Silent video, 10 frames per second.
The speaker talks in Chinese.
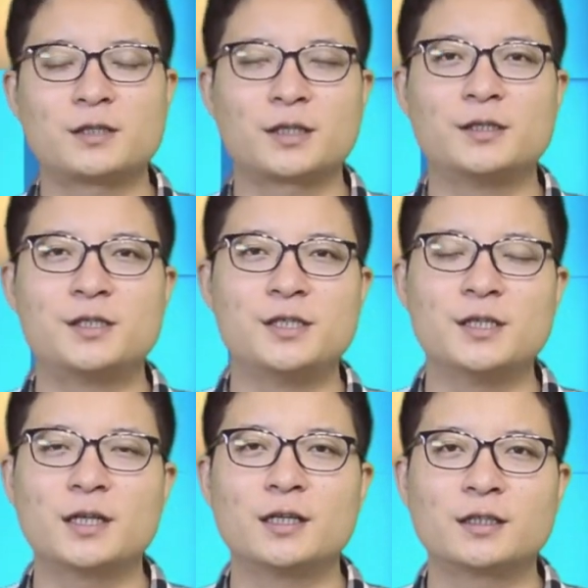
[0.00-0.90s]
这个企
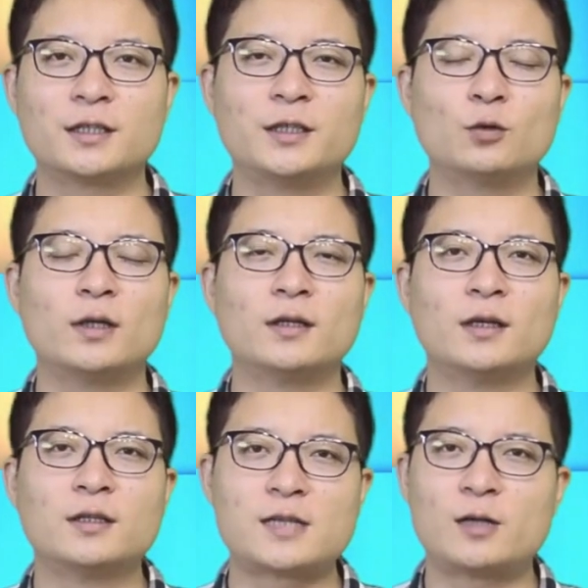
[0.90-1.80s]
业的这个利润
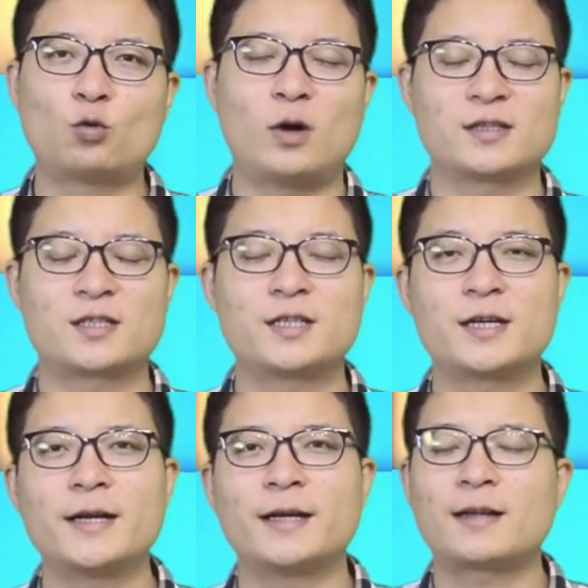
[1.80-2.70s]
在短时
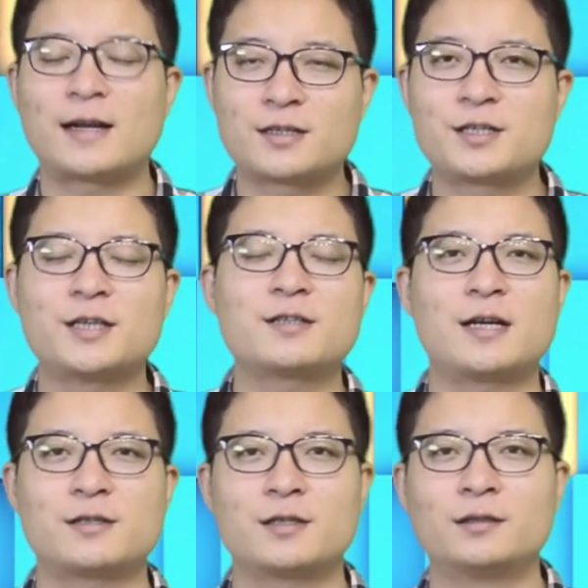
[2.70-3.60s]
间内它是先
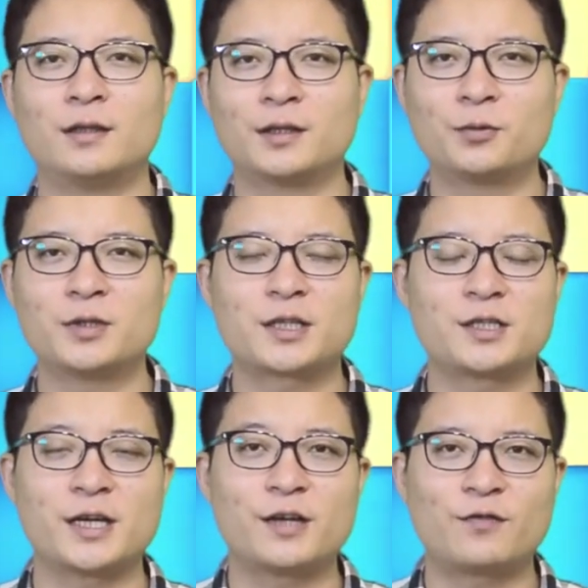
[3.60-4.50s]
上升的，因为这个
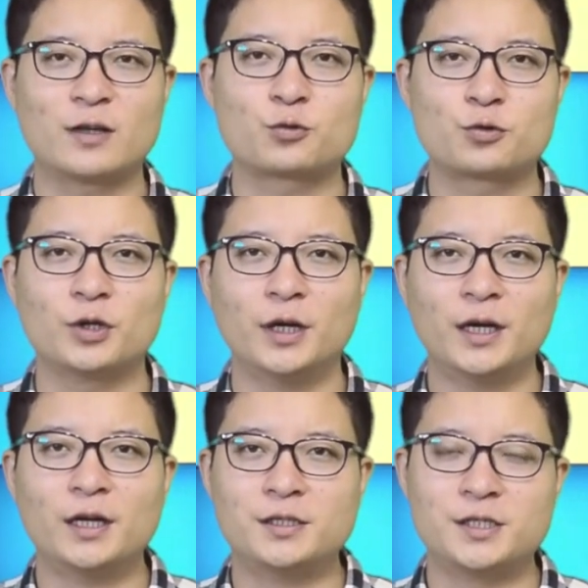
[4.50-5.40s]
钱一放出去，
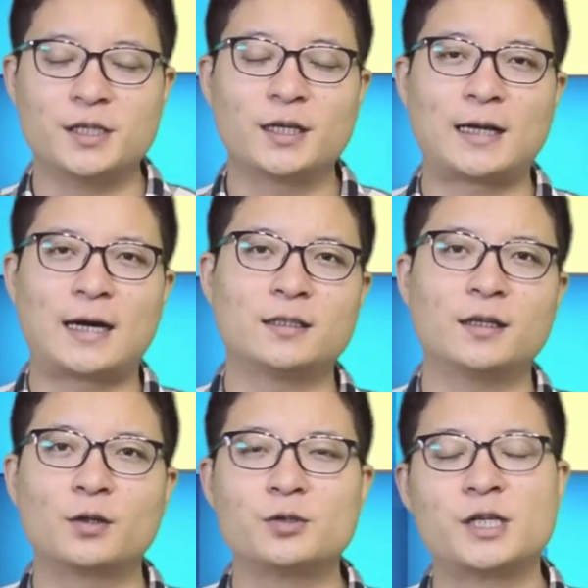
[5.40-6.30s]
企业它
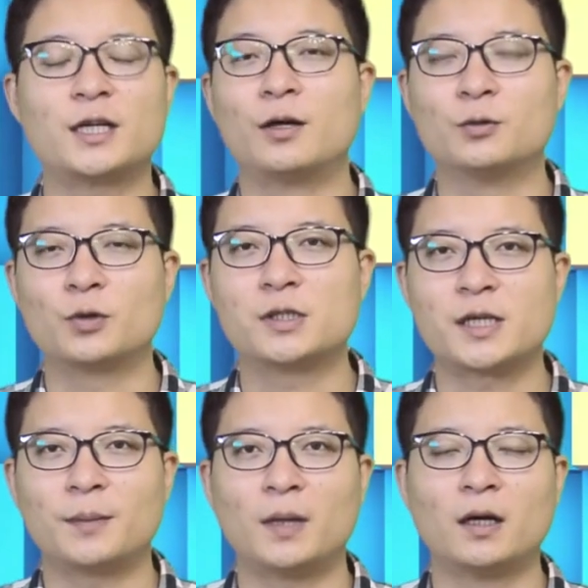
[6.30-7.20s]
能够借到很多
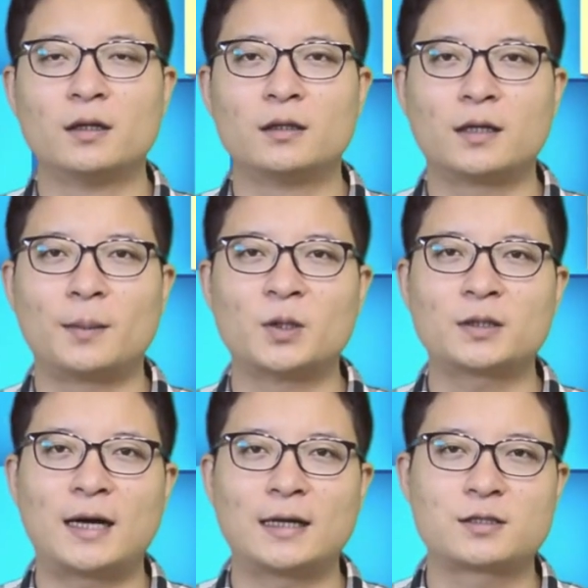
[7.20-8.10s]
钱嘛。那么
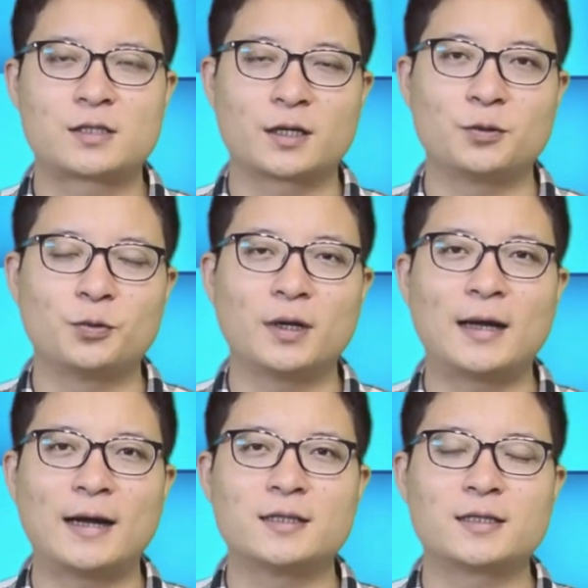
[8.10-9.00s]
它这个原
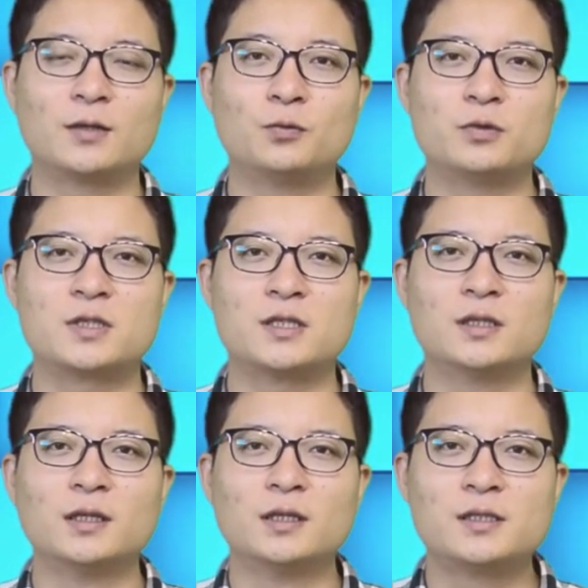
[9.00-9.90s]
来的这个物
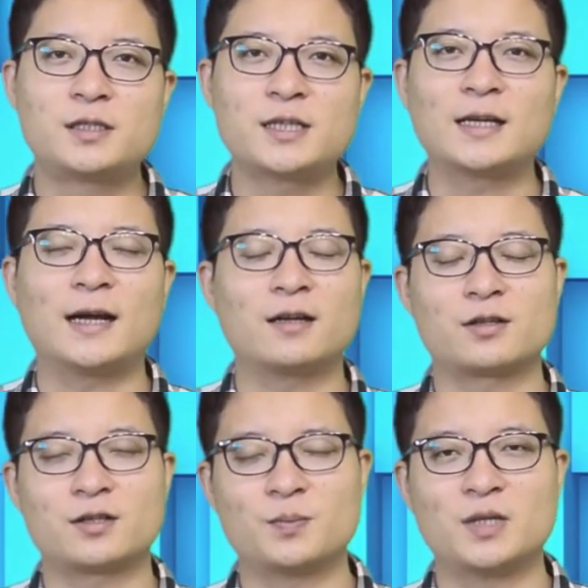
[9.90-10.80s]
资进来的
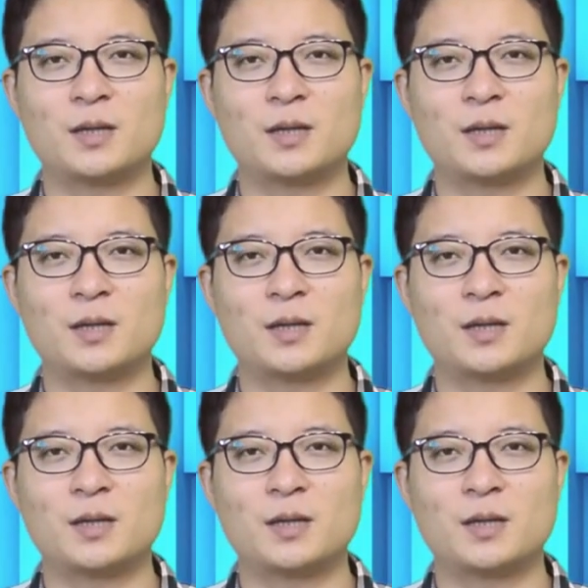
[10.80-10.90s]
时候是比